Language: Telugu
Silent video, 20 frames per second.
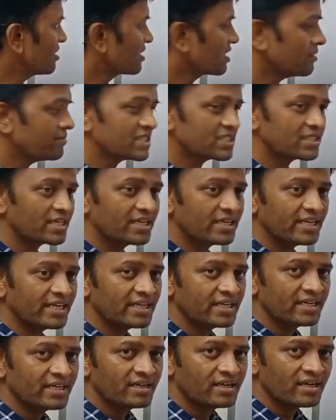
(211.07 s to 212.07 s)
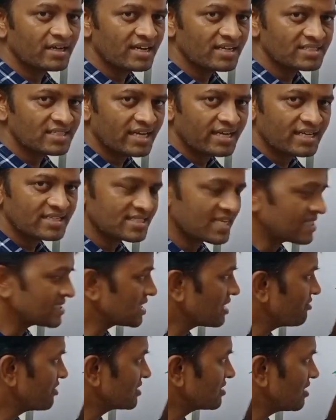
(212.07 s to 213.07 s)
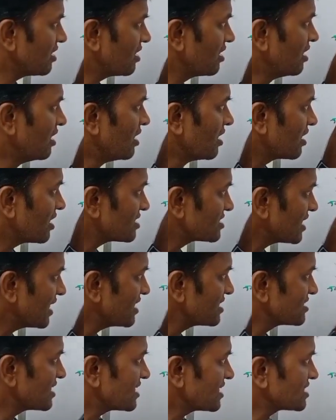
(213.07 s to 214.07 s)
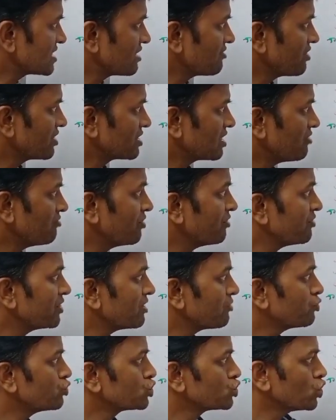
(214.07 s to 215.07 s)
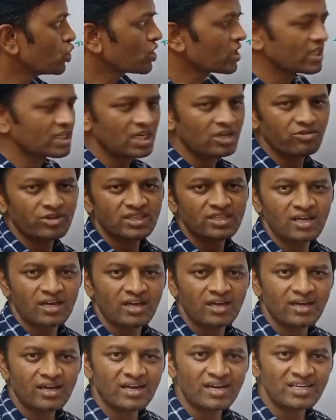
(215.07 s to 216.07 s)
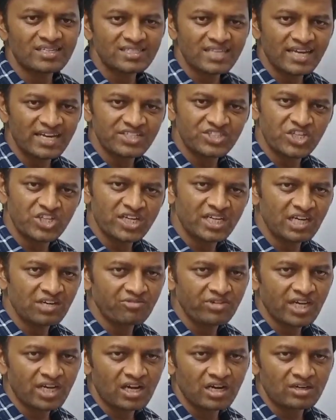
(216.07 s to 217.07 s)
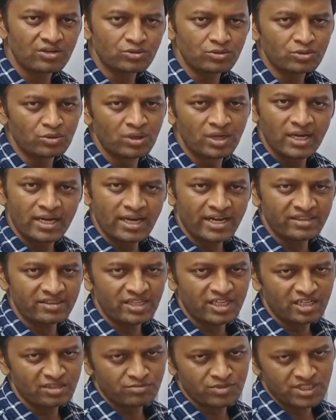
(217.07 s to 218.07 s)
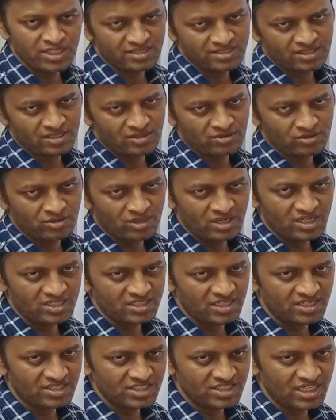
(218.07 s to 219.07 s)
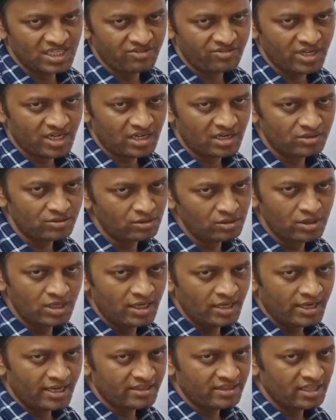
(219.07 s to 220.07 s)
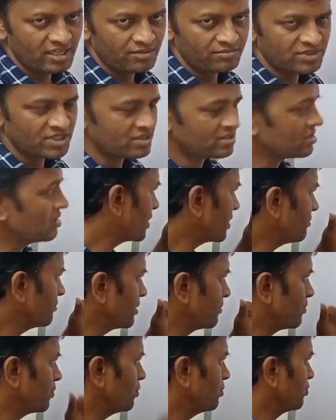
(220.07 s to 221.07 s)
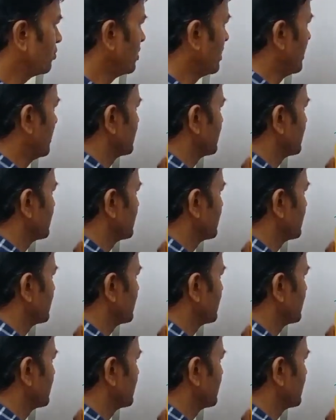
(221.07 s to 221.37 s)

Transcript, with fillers: వేత్త కెమిస్ట్ అంటే ఏంటి రసాయన శాస్త్రవేత్త రసాయన శాస్త్రవేత్త వివిధ ఉష్ణోగ్రతల వద్ద రసాయన చర్య వేగాలను అధ్యయనం చేస్తాడు రసాయన చర్య వేగాలను అధ్యయనం చేస్తాం మనం ఇప్పుడు